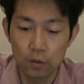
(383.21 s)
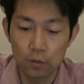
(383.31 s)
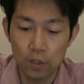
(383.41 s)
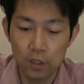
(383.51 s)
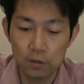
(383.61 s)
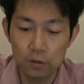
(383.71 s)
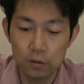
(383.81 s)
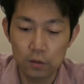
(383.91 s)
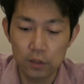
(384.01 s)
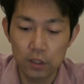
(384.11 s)

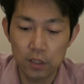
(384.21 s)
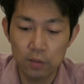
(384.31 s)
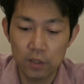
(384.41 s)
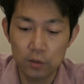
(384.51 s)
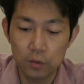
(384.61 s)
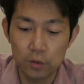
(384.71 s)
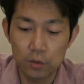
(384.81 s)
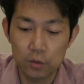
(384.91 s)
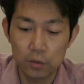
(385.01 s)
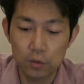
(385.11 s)
500GB
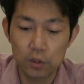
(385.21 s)
中の